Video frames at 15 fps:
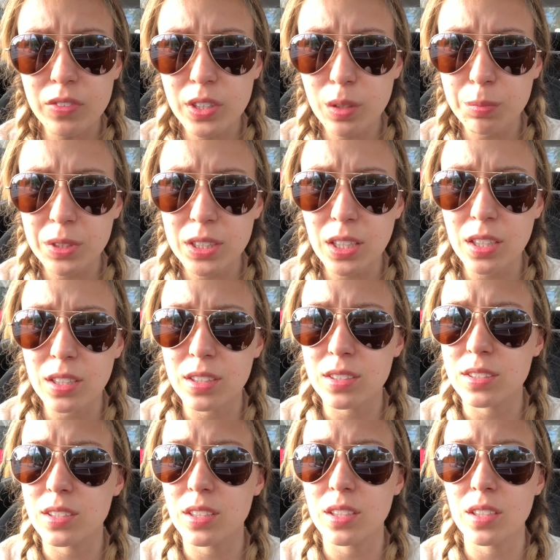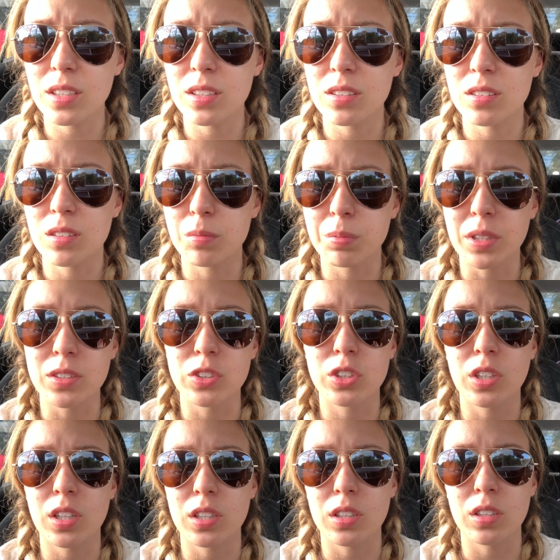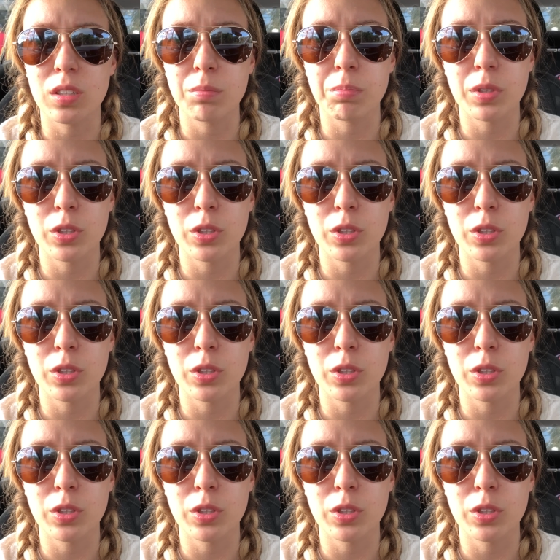в тех местах, где ты платишь картой,